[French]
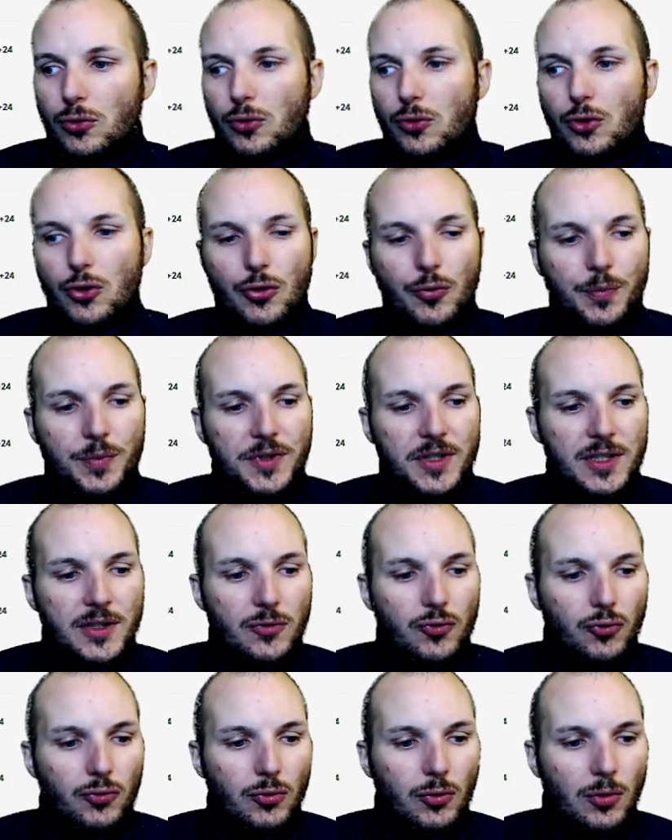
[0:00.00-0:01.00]
le petit
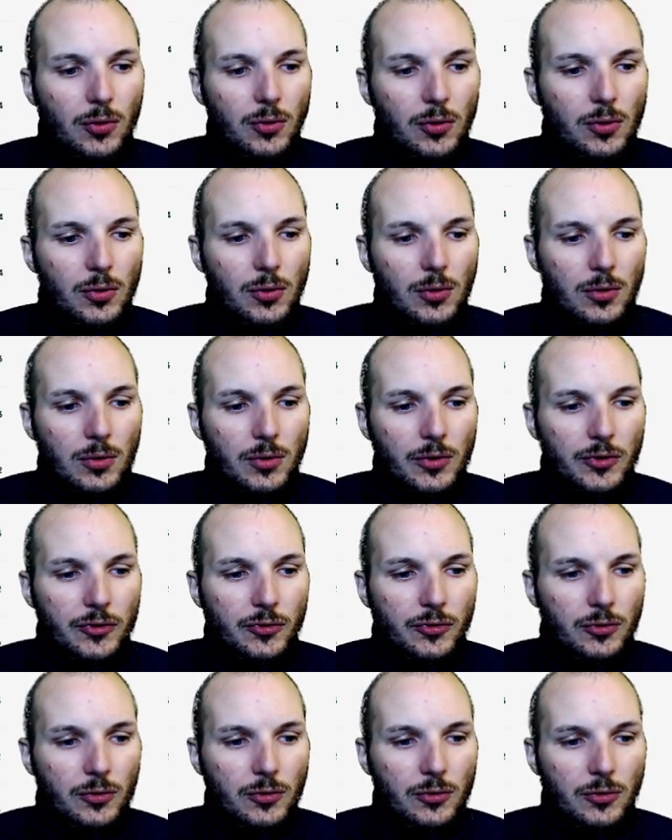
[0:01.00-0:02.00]
tour
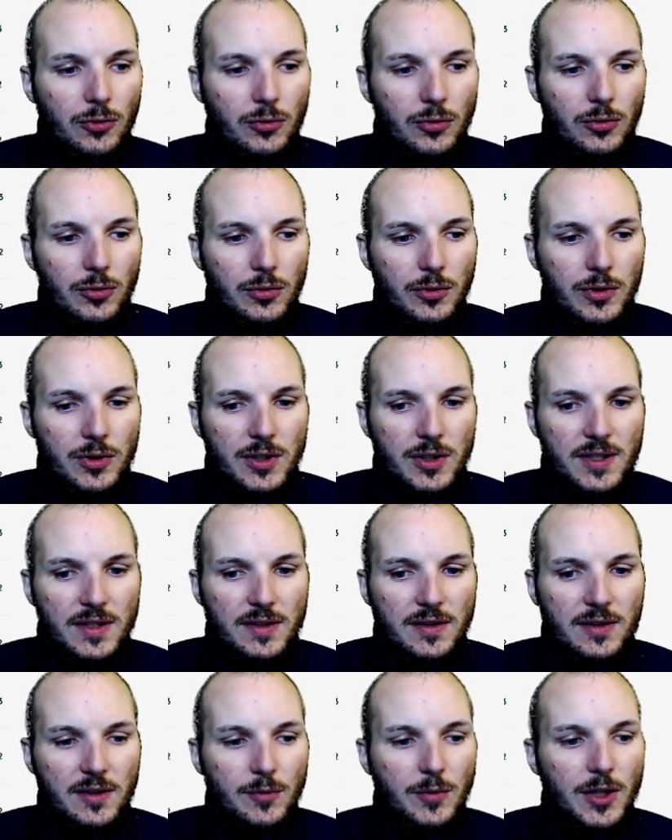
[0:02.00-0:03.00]
sur le, ce
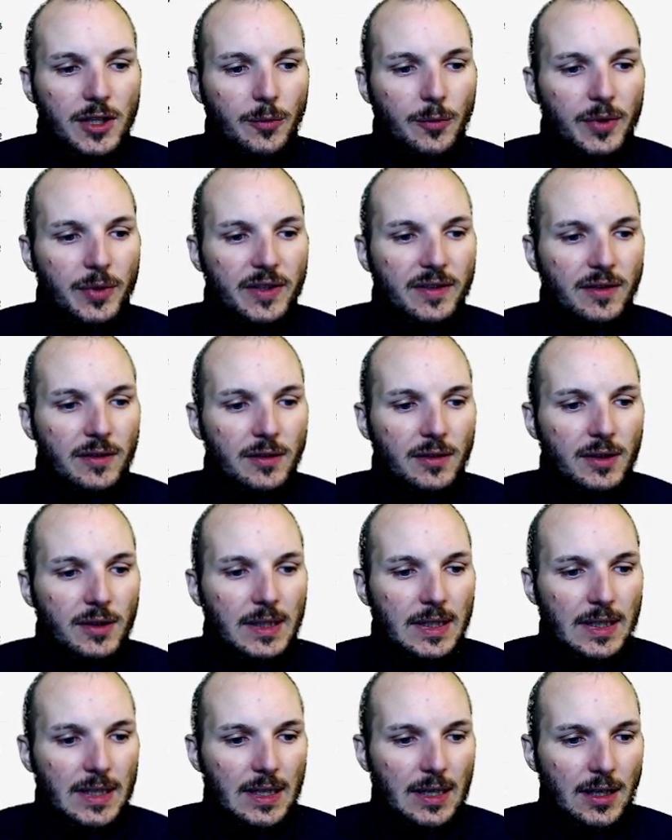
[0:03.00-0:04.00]
qui s'est bien passé.
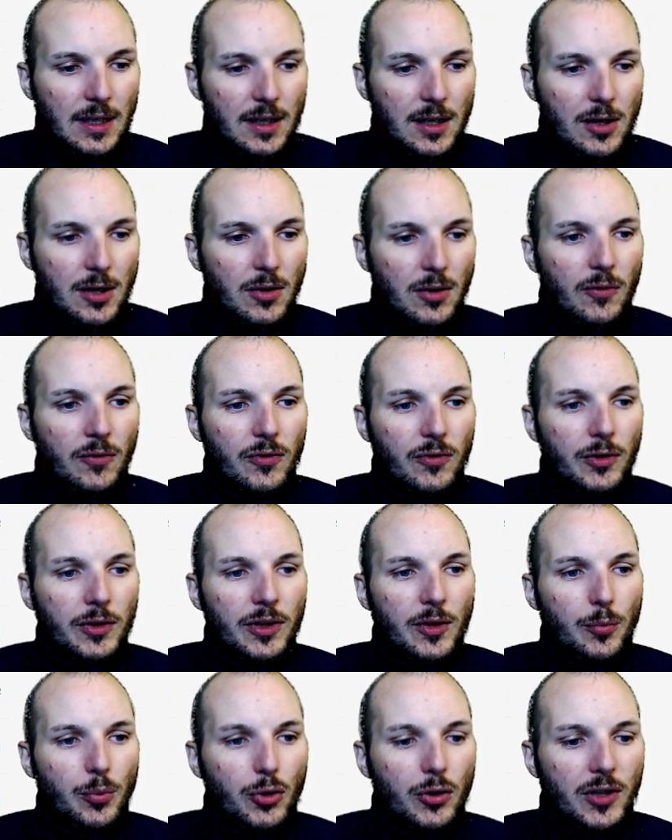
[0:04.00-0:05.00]
Euh, on voit on
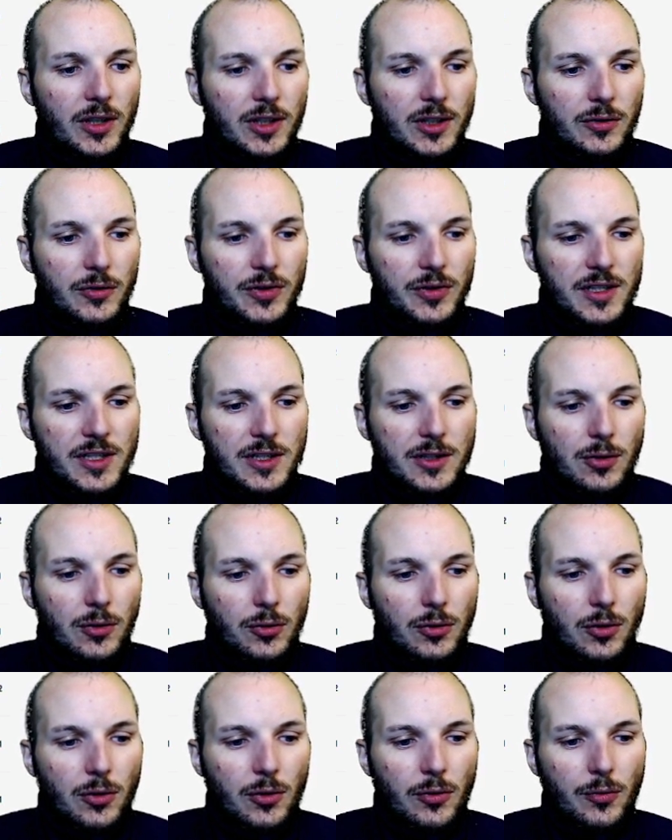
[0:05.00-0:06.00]
a aussi qui a
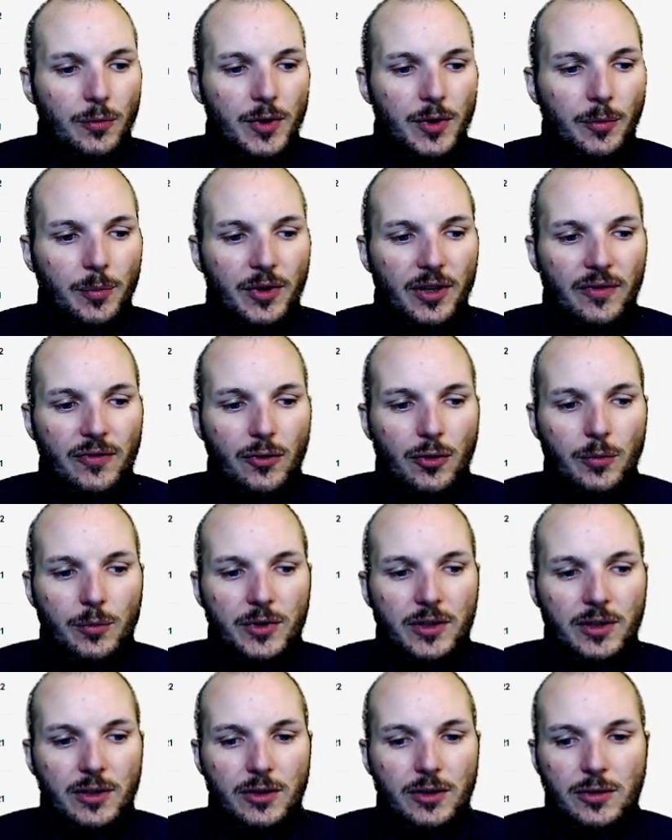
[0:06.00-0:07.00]
encore euh, bien
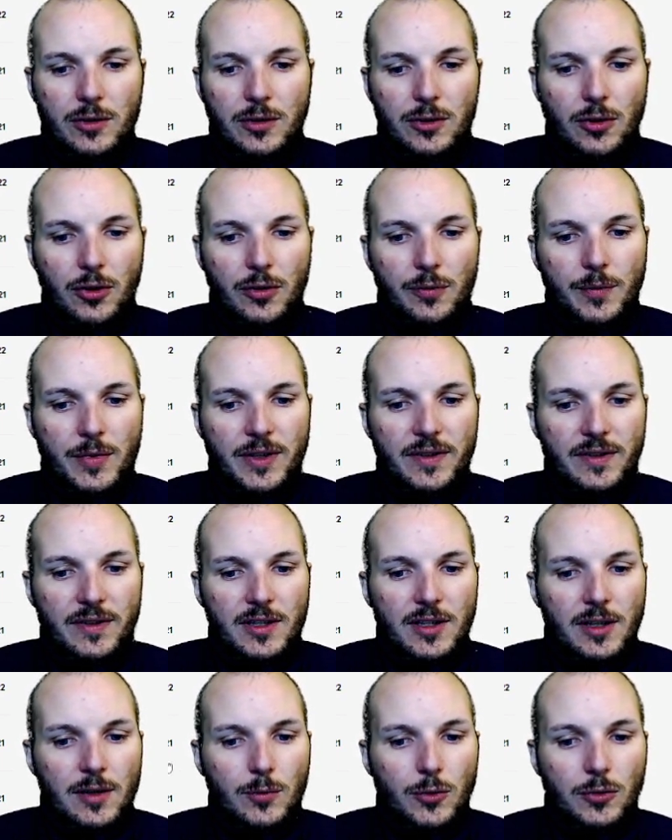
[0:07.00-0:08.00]
performé, Korkmaz
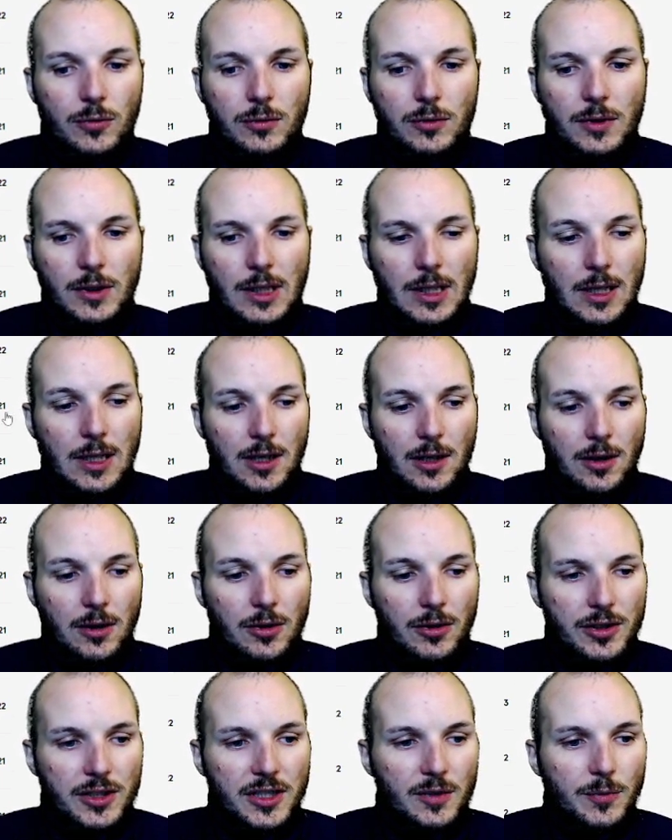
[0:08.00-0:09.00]
également,
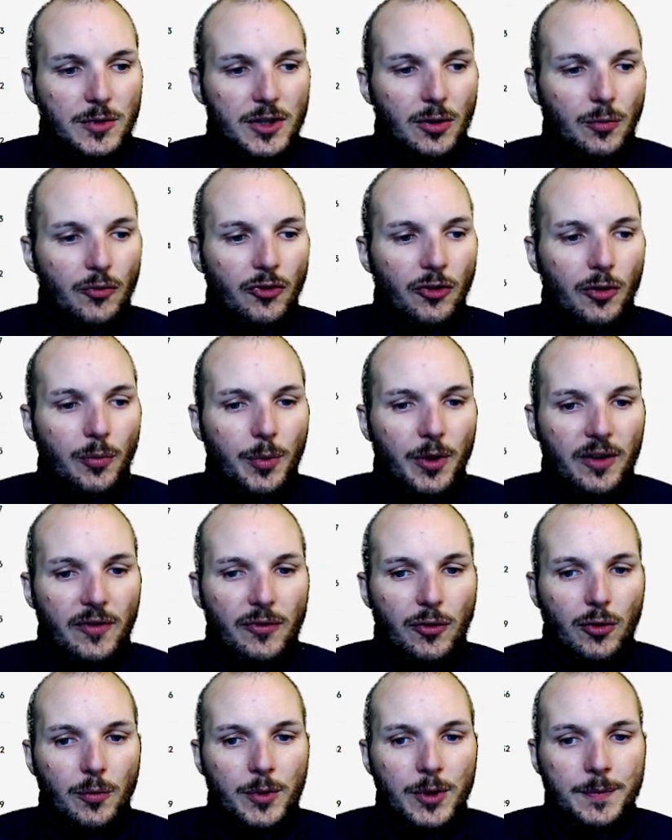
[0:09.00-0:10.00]
euh, qui a bien
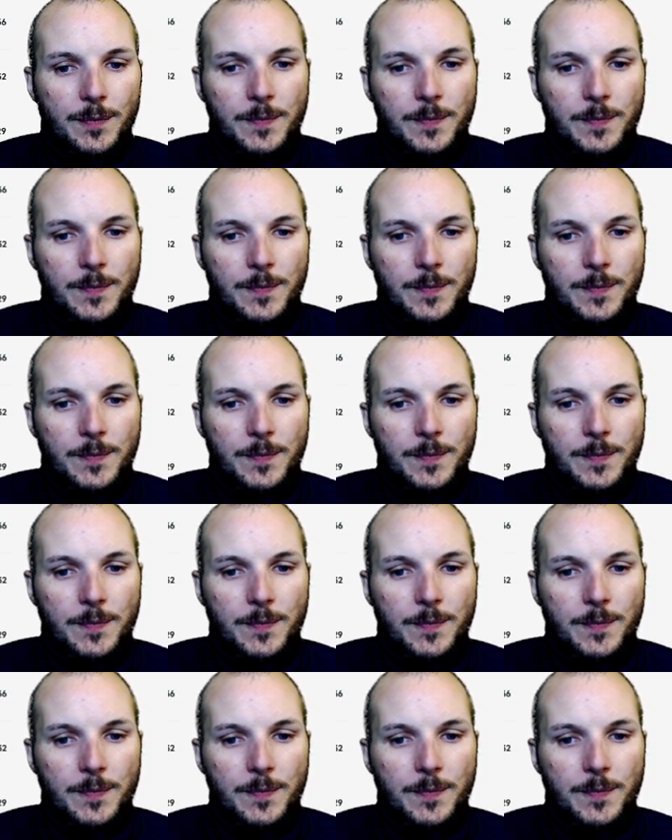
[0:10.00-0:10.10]
performé